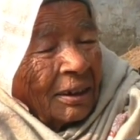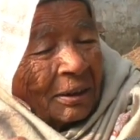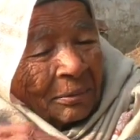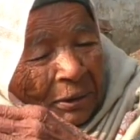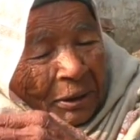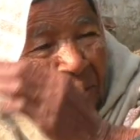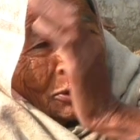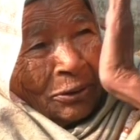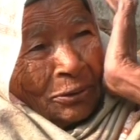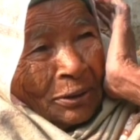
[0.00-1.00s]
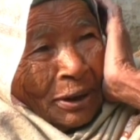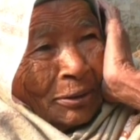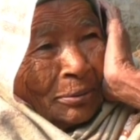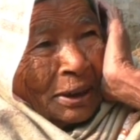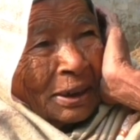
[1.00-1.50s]
मैं
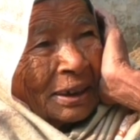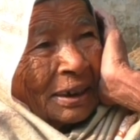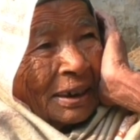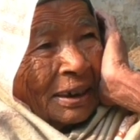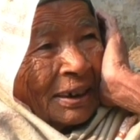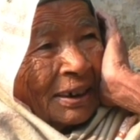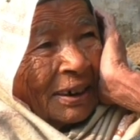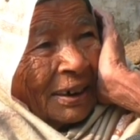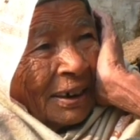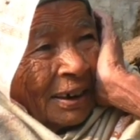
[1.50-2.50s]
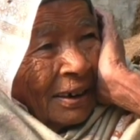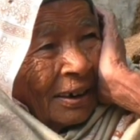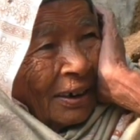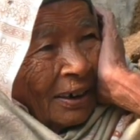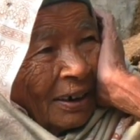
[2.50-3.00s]
मैं कह रहा वोट किसे डाल रहे
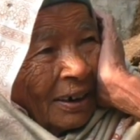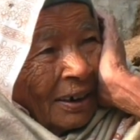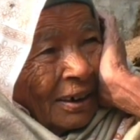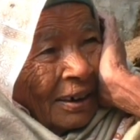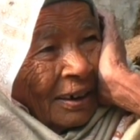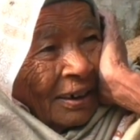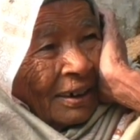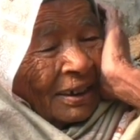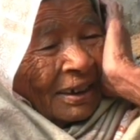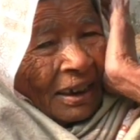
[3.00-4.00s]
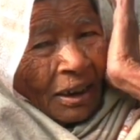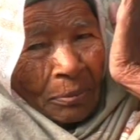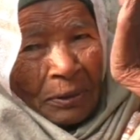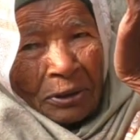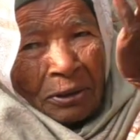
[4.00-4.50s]
हो बार का
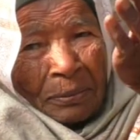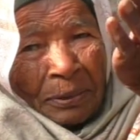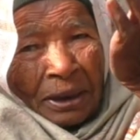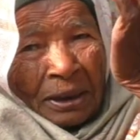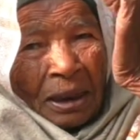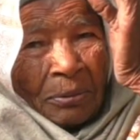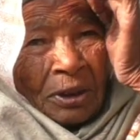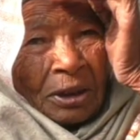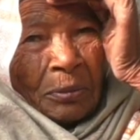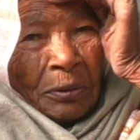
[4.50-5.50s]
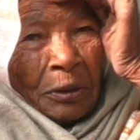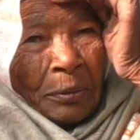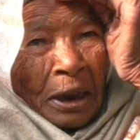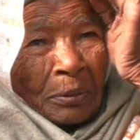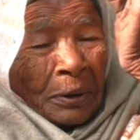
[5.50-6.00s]
पता बेटा हमें तो
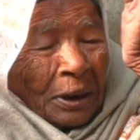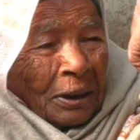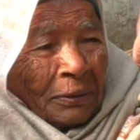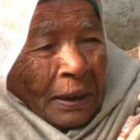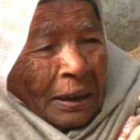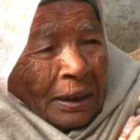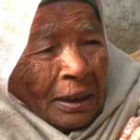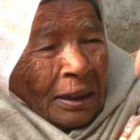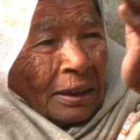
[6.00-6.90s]
बीमार पड़ी हूँ आई दिन